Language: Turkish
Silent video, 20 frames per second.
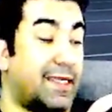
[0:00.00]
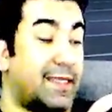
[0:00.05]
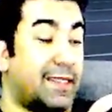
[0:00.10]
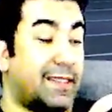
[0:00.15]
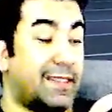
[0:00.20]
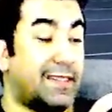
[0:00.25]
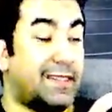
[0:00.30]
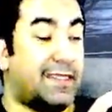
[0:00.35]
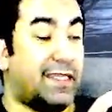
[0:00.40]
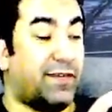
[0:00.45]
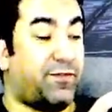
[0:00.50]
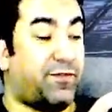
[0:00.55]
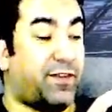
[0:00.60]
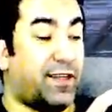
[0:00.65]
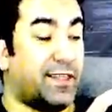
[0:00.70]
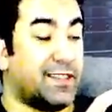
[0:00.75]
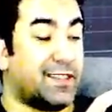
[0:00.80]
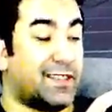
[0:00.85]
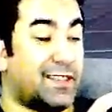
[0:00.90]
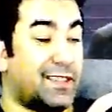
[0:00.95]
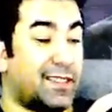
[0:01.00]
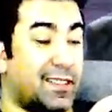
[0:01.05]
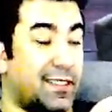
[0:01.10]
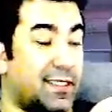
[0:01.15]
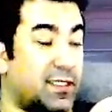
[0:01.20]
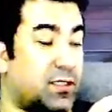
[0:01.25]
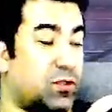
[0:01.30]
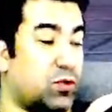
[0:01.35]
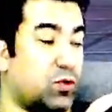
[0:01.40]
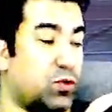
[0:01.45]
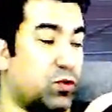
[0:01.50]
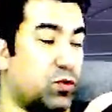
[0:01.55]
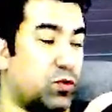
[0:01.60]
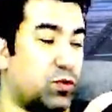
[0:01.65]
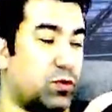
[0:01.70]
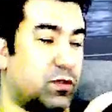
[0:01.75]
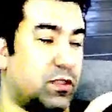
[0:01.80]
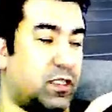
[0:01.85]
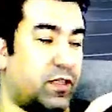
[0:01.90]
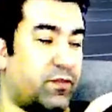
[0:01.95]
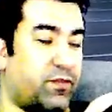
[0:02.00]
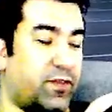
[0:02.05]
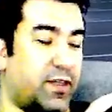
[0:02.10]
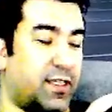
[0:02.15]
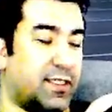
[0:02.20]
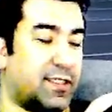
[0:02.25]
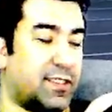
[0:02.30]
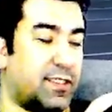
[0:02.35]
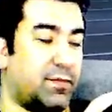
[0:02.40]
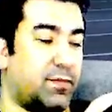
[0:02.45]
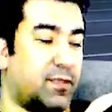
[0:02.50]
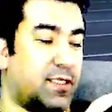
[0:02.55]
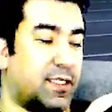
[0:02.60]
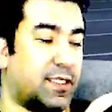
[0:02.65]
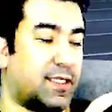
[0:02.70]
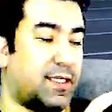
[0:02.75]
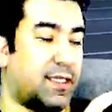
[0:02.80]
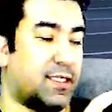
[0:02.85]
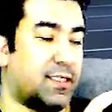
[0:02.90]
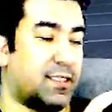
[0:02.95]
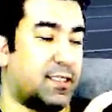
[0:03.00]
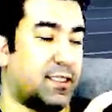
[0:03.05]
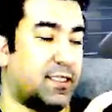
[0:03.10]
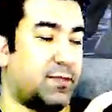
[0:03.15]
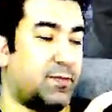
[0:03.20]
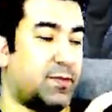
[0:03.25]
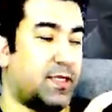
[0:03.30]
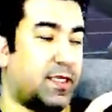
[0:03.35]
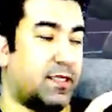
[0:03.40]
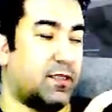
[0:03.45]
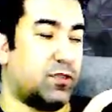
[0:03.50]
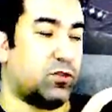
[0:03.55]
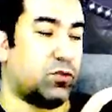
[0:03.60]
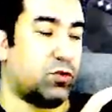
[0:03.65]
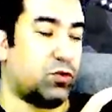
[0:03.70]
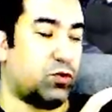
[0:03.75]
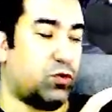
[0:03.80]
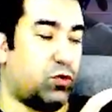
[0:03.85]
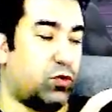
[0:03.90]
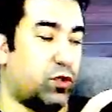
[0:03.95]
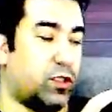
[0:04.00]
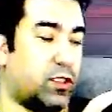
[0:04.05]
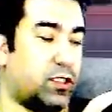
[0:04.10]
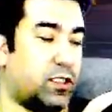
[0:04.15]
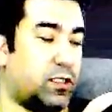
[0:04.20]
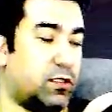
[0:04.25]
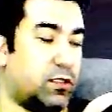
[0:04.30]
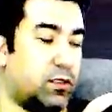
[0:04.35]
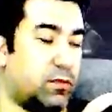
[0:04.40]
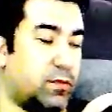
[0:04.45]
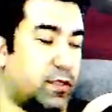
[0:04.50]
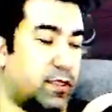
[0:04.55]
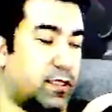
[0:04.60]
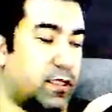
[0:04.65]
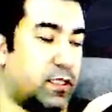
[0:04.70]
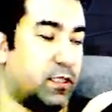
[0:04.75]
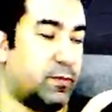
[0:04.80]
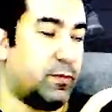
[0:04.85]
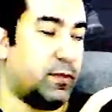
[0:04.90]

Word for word: Defansta nasıl olur? Defansta bize karşı rakipler nasıl olur? Ona da şimdi bakarız